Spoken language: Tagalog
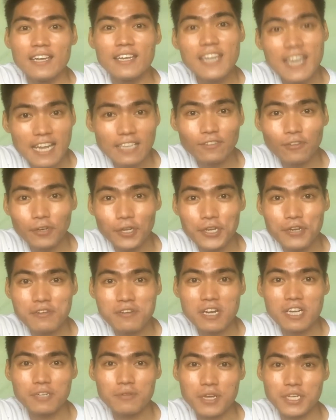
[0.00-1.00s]
hindi natuloy yung
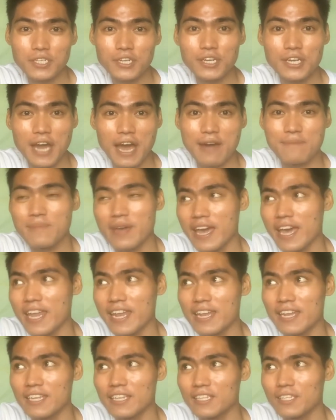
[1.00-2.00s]
graduation
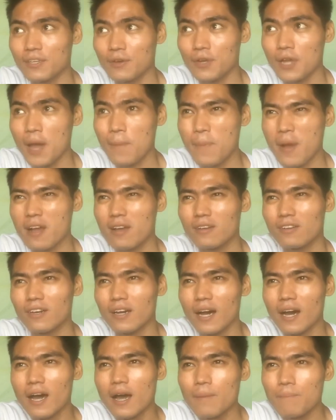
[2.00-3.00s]
namin. So nakapag
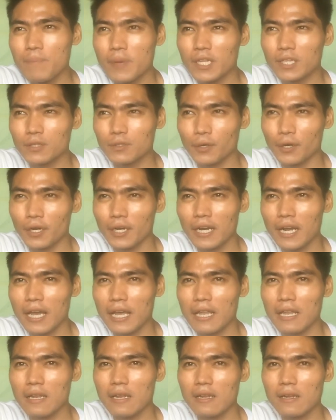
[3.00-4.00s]

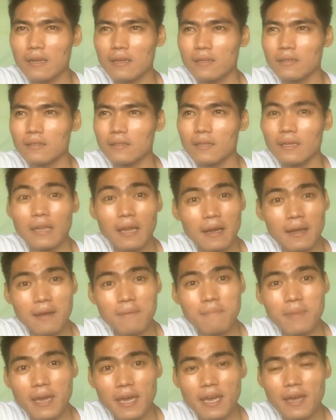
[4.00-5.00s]
pictorial lang
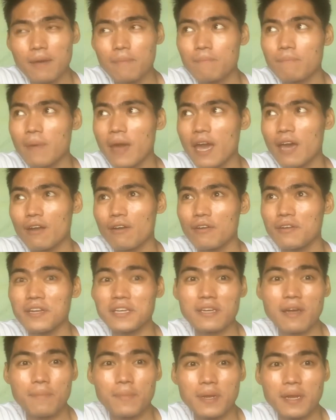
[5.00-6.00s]
kami, pero
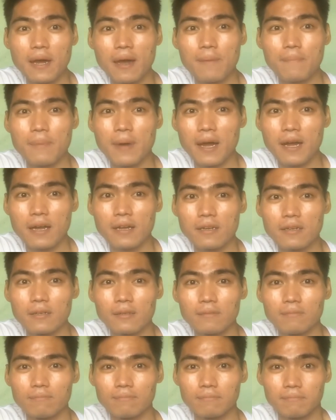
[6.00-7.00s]
hindi kami nakapag
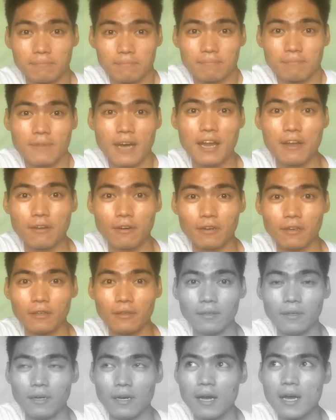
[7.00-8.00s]
ano,
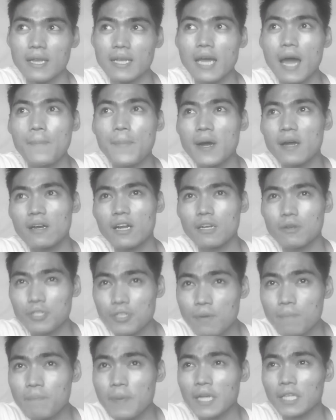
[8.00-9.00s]

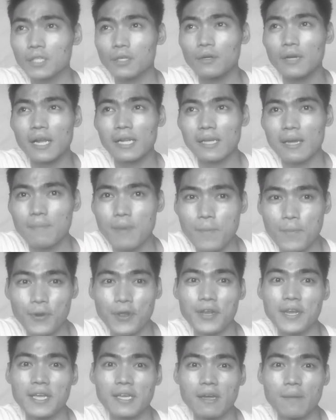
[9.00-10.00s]
nakapag-graduation pictorial kami pero
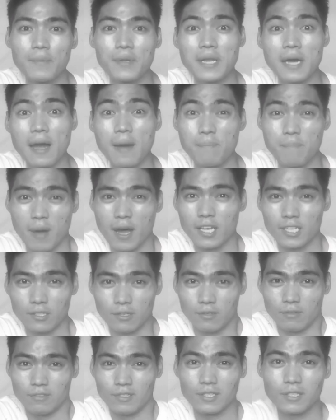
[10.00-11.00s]
hindi kami
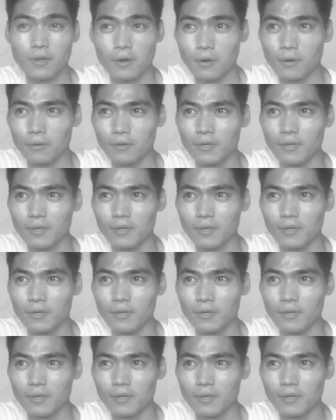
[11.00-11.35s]
nakapasa. So,